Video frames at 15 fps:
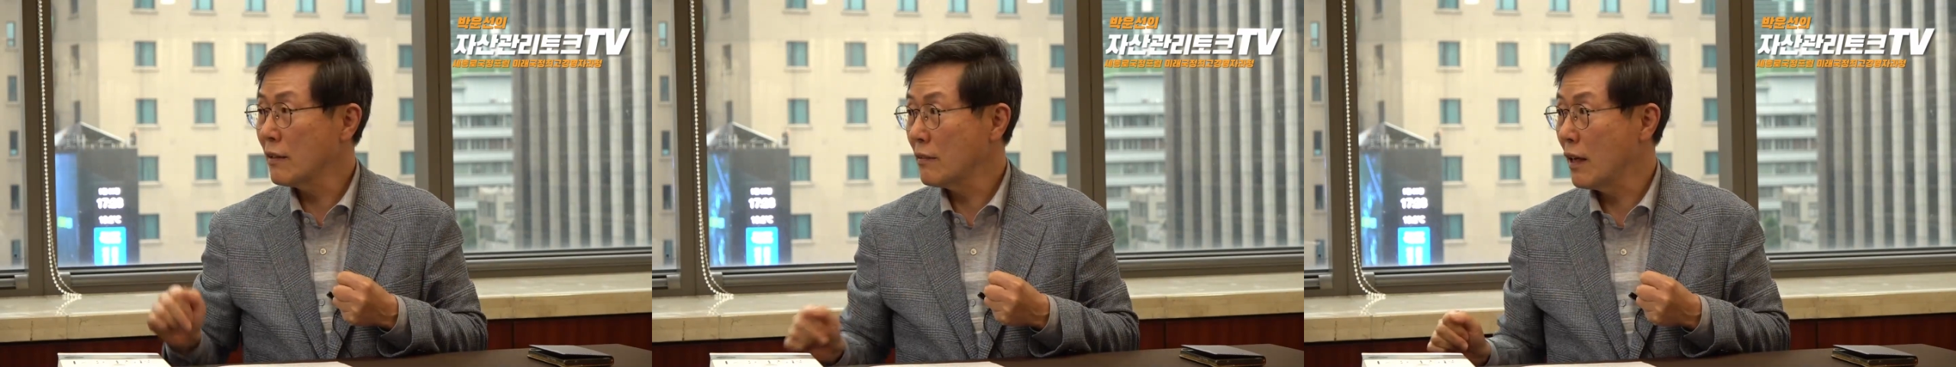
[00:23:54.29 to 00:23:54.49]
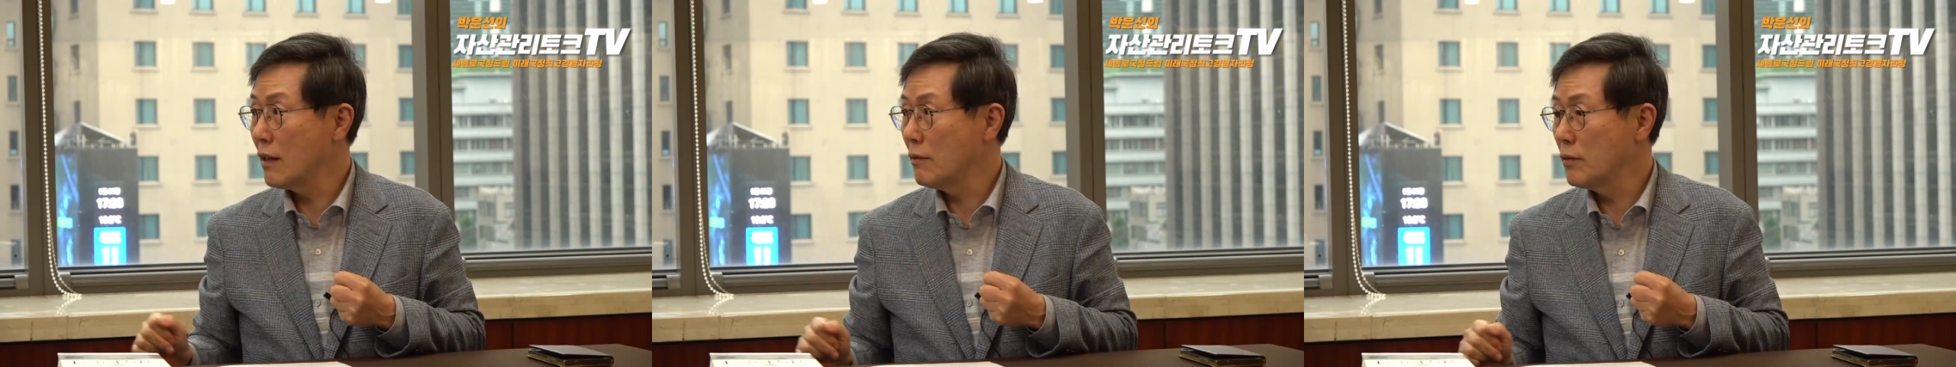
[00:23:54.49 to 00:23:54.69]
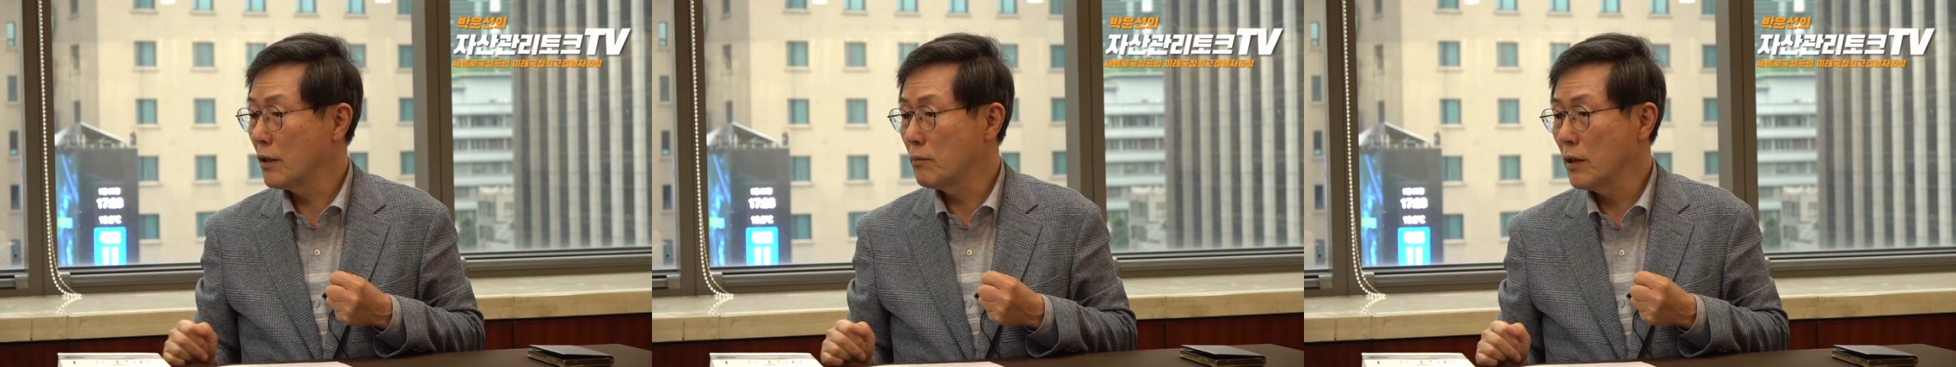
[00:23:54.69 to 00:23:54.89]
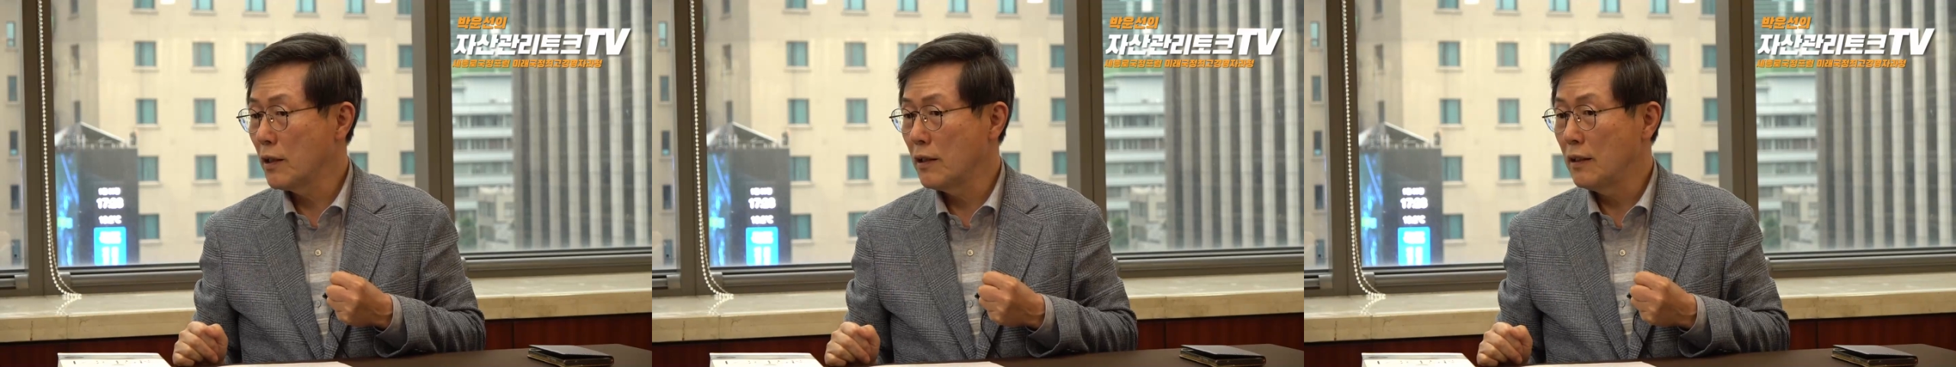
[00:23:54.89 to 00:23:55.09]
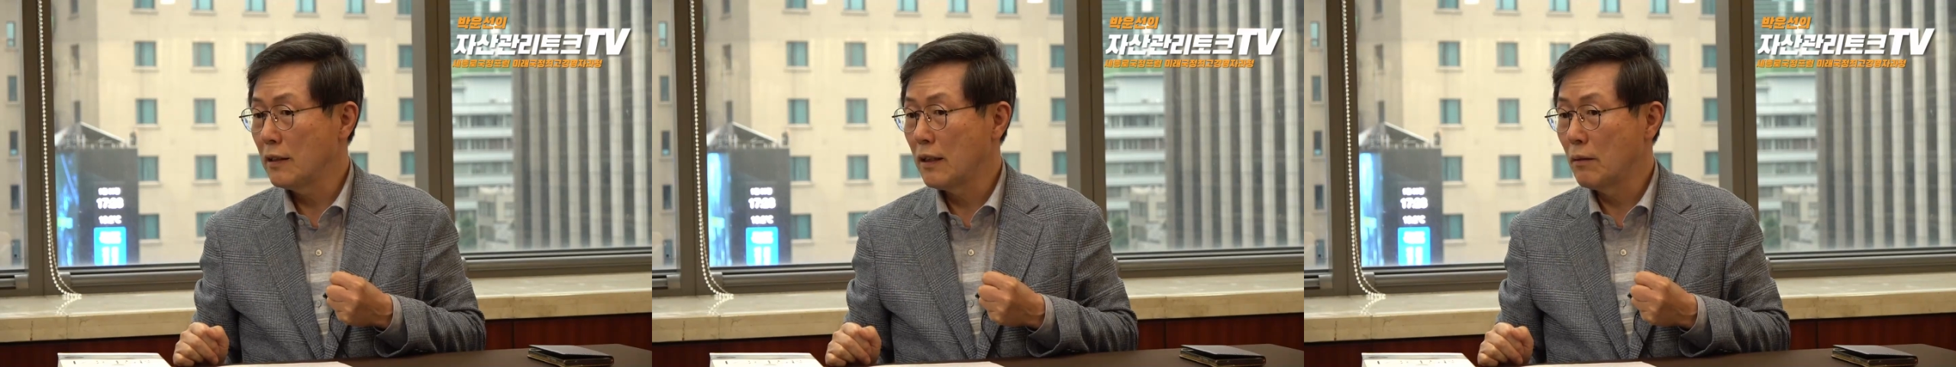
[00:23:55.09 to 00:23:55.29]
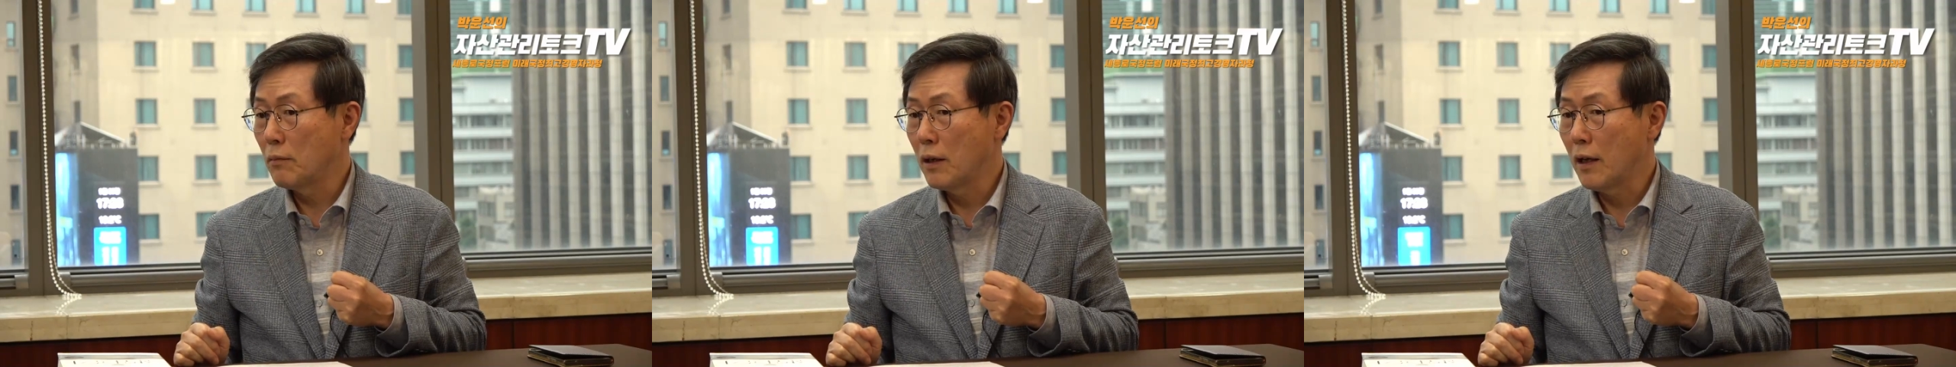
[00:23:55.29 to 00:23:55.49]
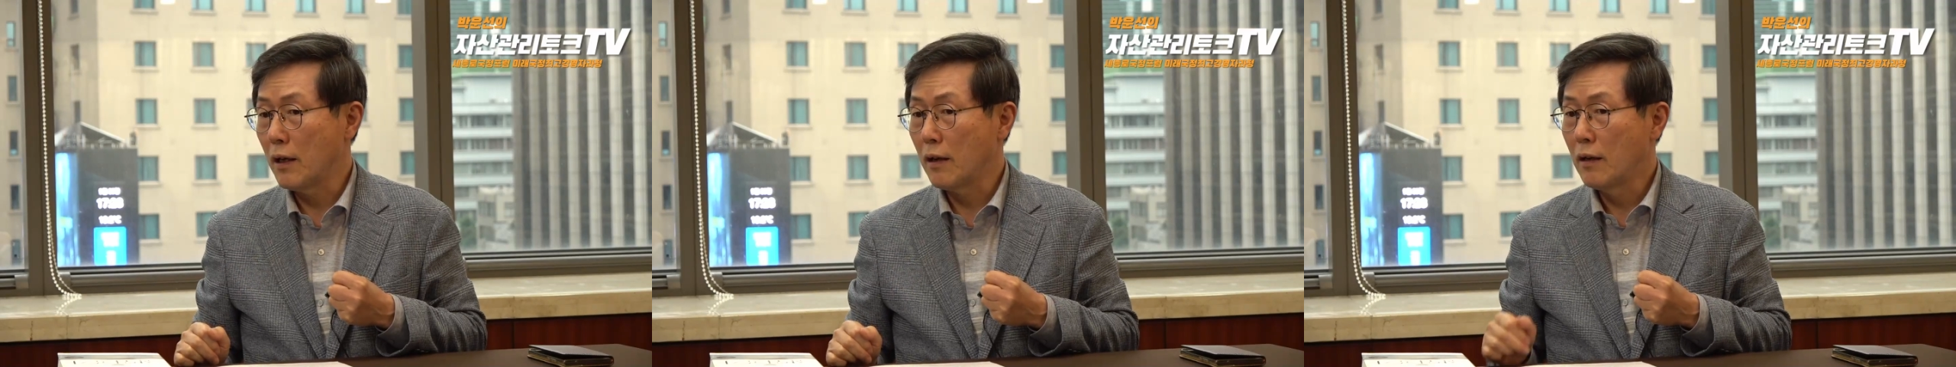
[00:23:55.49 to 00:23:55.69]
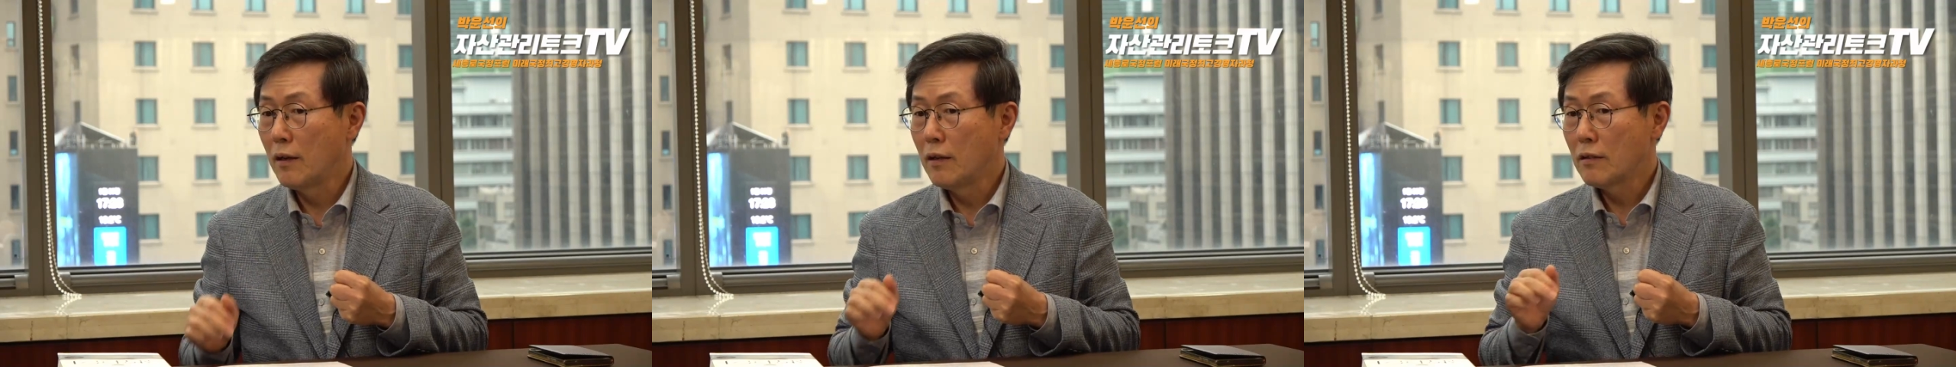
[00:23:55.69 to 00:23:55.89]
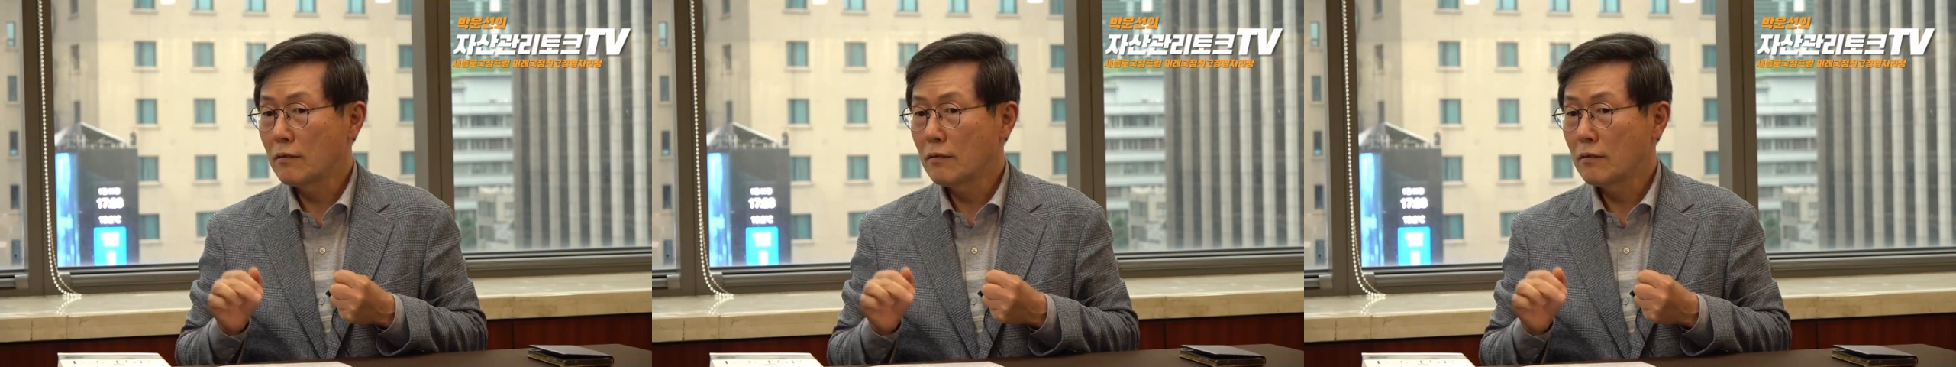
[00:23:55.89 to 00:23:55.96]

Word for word: 산업혁명이기 때문에 예.